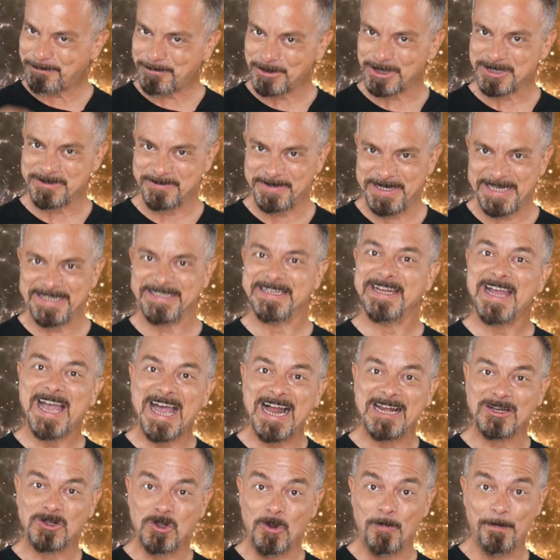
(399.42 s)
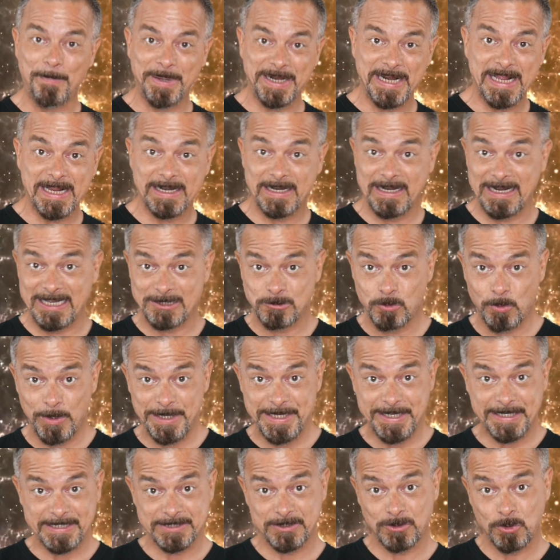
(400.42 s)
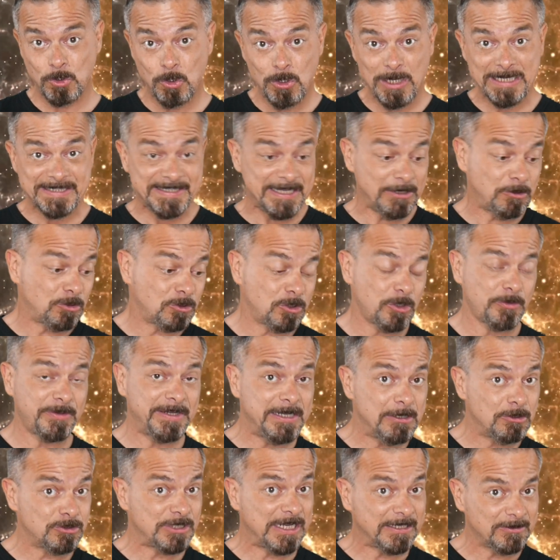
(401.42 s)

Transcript: Pues bien, al comparar las huellas con las de cocodrilos